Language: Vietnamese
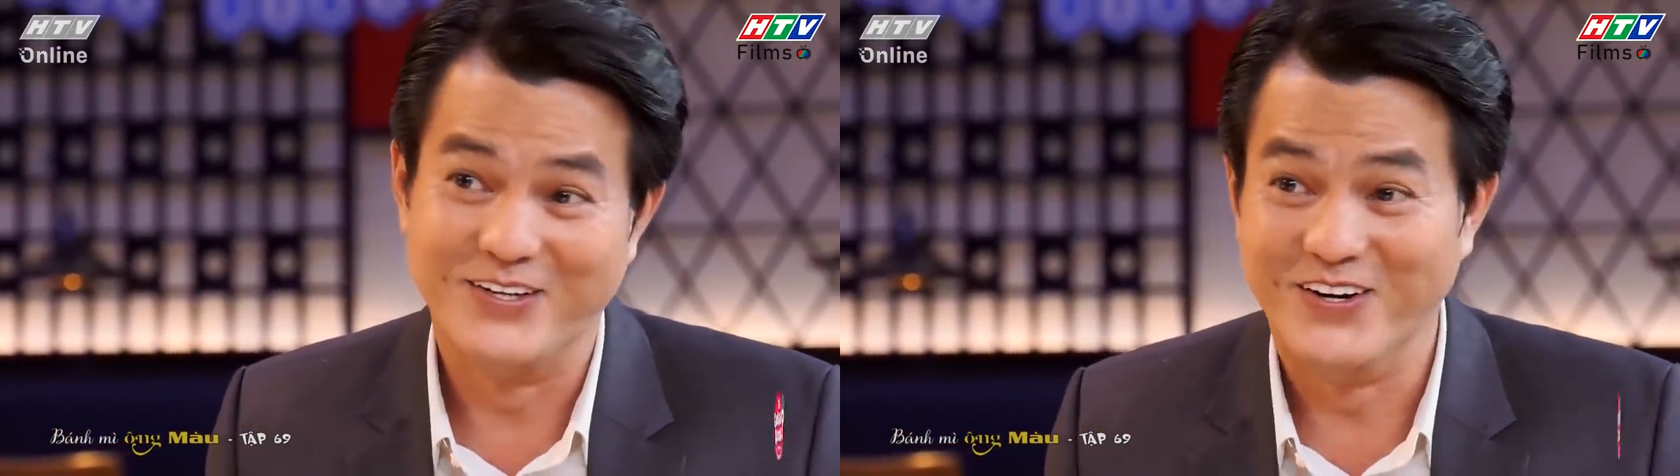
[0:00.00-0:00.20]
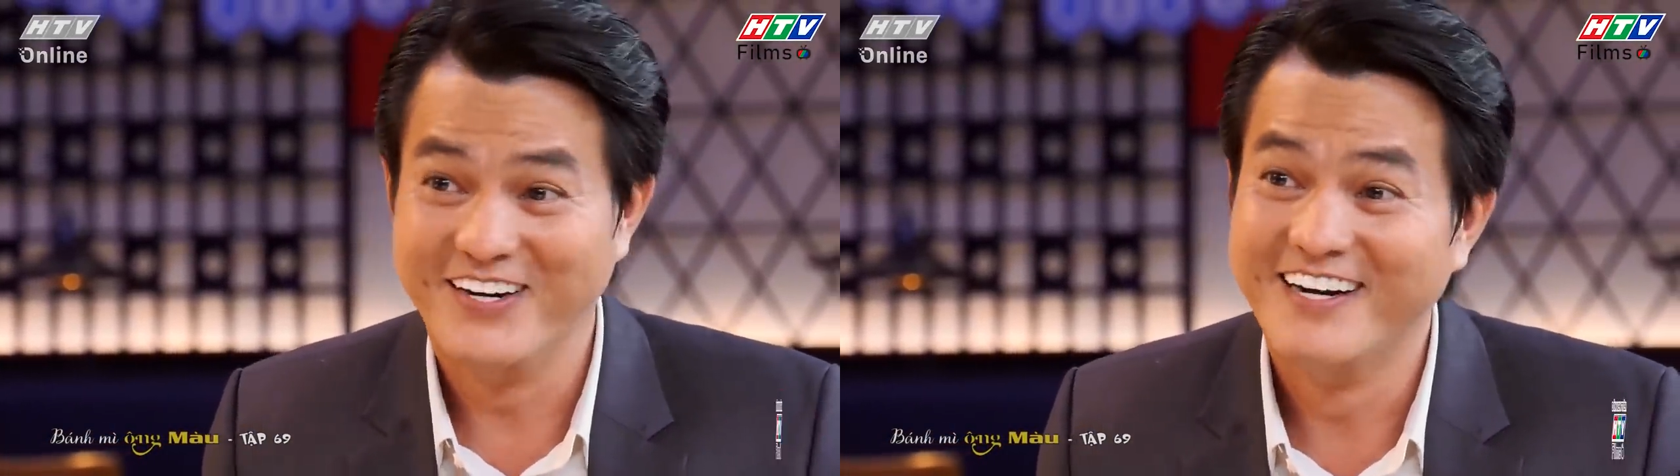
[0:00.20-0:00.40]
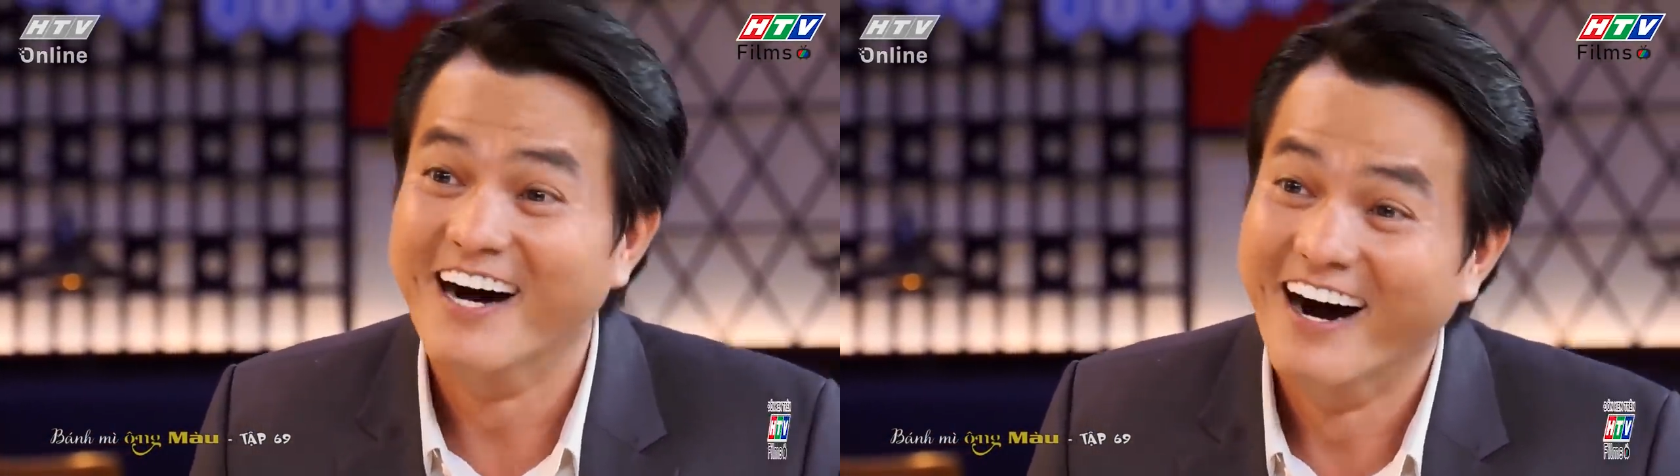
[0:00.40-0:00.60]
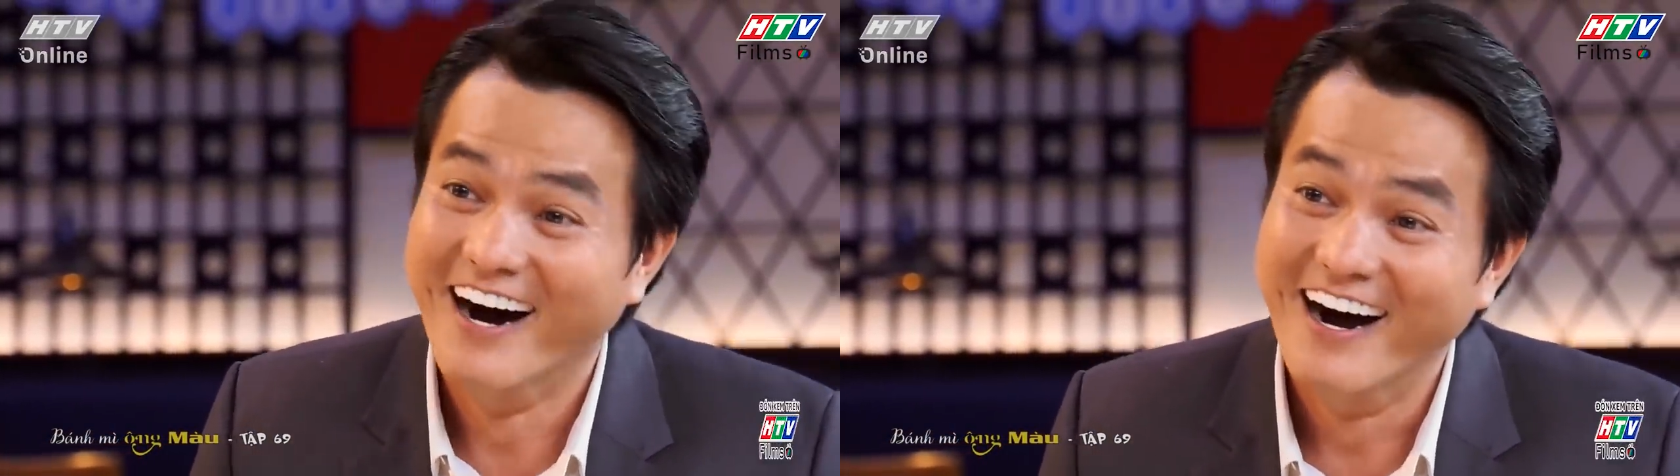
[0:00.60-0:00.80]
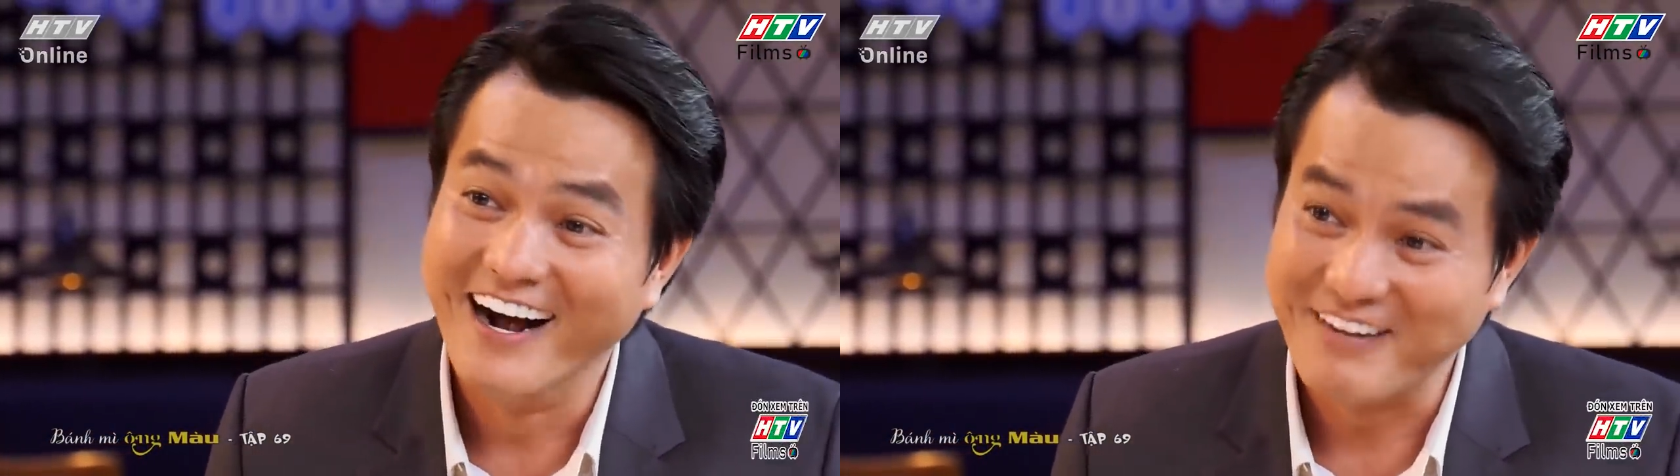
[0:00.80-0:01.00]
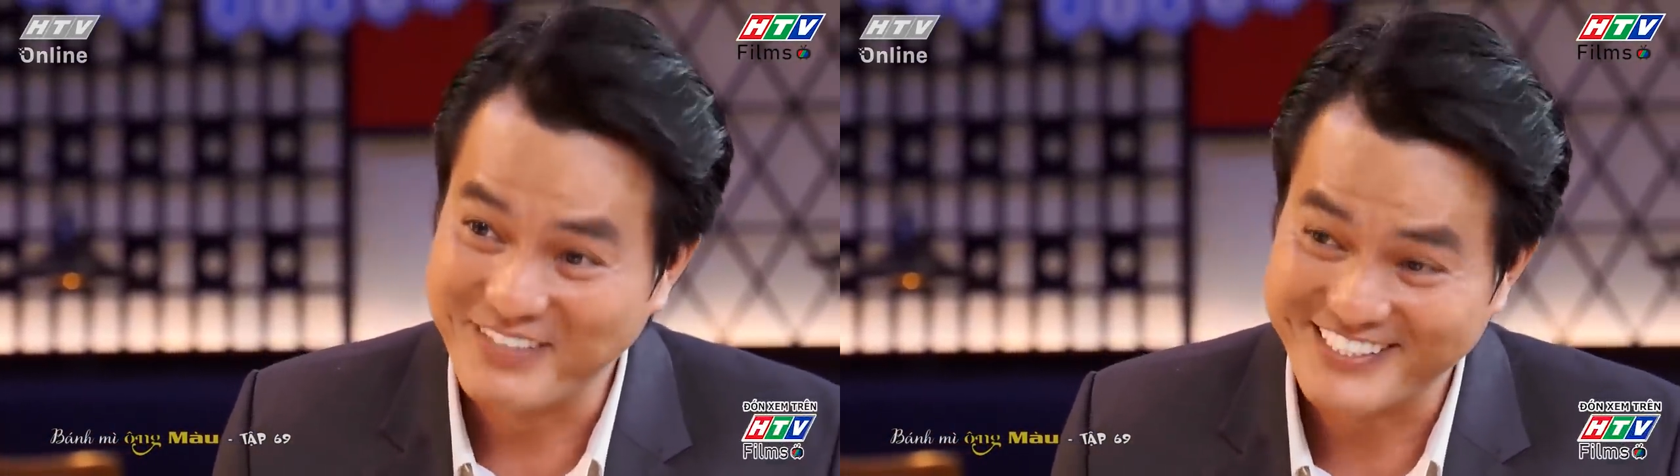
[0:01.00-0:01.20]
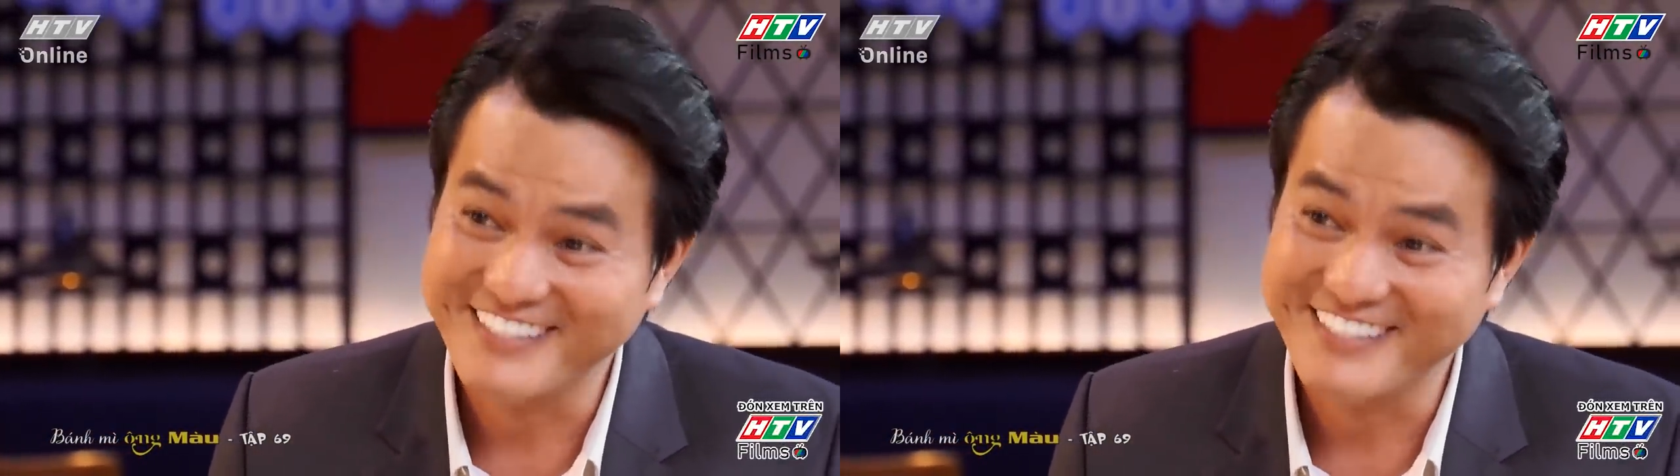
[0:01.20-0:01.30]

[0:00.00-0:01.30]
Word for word: ủa em biết